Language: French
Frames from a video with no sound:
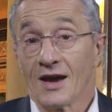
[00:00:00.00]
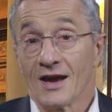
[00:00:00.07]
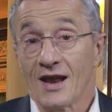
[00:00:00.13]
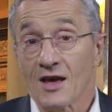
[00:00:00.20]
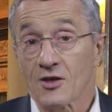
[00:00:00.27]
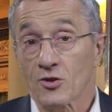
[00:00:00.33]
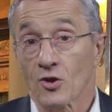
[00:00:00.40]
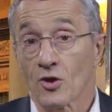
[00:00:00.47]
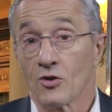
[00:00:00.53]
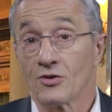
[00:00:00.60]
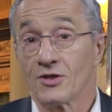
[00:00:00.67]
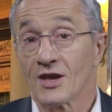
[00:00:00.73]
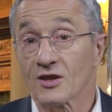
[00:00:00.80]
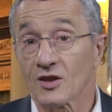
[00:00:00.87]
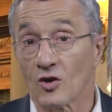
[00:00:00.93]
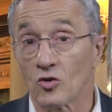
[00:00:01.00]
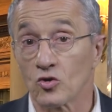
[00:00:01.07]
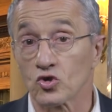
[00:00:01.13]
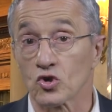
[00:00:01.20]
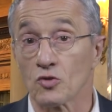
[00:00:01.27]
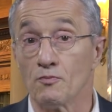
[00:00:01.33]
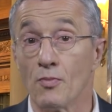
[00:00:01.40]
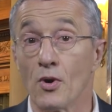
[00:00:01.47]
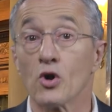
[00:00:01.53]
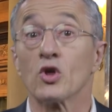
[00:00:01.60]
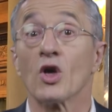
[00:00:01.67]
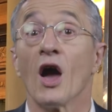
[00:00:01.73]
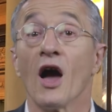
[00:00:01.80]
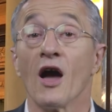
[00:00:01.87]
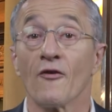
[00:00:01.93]
Hélas, un étrange
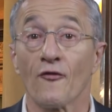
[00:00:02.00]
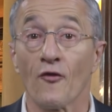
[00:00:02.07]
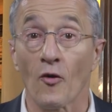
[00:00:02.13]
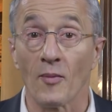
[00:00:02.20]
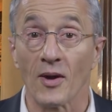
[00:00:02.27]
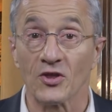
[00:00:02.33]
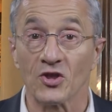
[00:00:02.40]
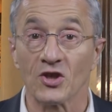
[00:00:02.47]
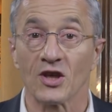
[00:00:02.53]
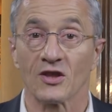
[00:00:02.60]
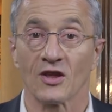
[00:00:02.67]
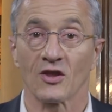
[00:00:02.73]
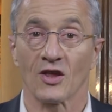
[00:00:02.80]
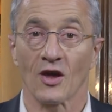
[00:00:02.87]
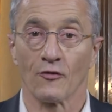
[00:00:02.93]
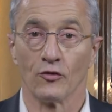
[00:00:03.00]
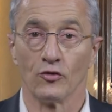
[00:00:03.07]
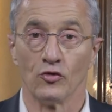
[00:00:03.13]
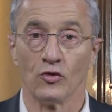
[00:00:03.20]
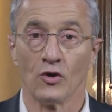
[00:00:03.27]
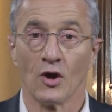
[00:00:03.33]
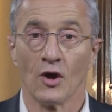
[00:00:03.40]
bug informatique est intervenu.